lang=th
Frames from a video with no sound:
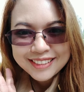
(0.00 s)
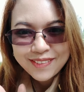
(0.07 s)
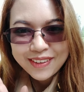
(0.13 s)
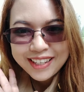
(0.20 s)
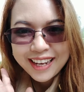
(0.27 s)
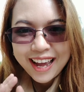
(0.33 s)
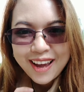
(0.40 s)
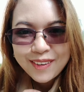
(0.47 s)
สวัส
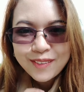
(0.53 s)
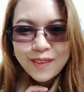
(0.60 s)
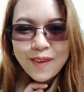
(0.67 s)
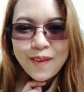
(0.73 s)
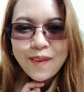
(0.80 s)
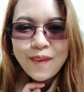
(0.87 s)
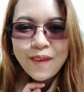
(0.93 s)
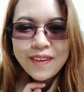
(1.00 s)
ดีค่ะทุกค
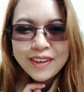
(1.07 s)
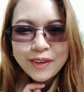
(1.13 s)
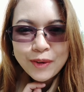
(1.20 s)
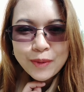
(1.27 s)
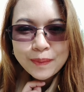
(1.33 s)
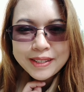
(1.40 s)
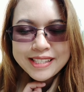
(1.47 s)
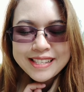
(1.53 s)
นครู
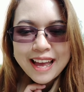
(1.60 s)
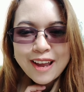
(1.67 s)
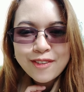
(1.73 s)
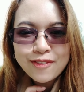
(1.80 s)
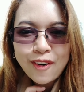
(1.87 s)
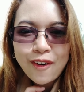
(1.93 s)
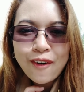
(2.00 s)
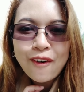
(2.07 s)
เปิ้ลสาย
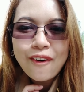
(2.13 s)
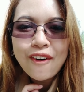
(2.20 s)
ฝอ